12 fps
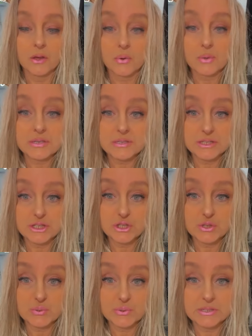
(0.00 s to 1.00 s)
Oi,
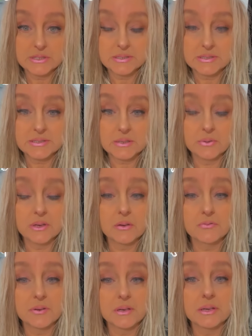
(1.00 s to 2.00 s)
Sigijures. Eu
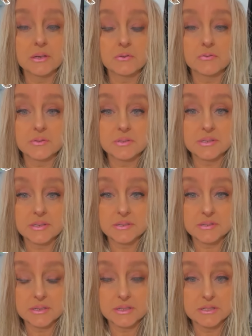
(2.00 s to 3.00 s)
quero falar com
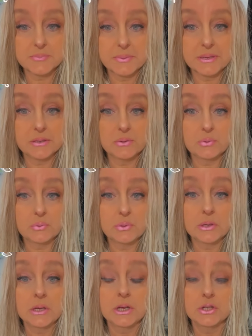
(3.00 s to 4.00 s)
vocês a
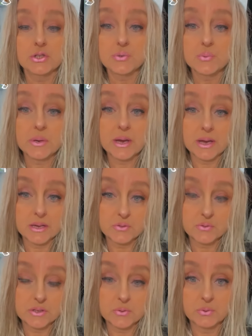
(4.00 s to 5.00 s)
respeito de um
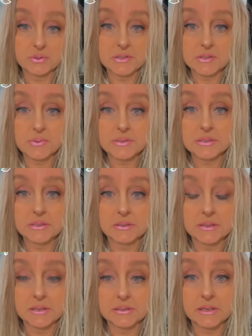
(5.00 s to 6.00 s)
caso que aconteceu em
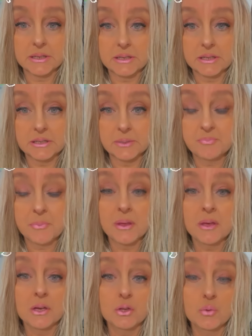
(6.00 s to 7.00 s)
Santa Catarina,
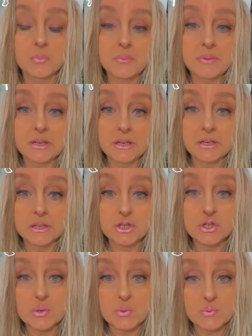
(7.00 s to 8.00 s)
de uma menina
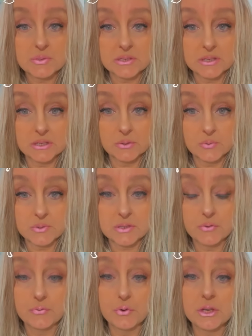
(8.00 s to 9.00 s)
de 11 anos
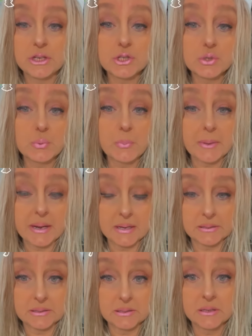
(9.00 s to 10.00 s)
que foi
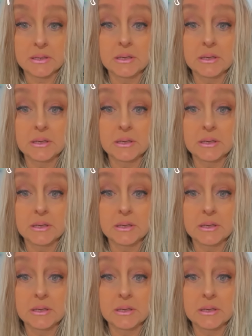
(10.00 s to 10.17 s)
estuprada,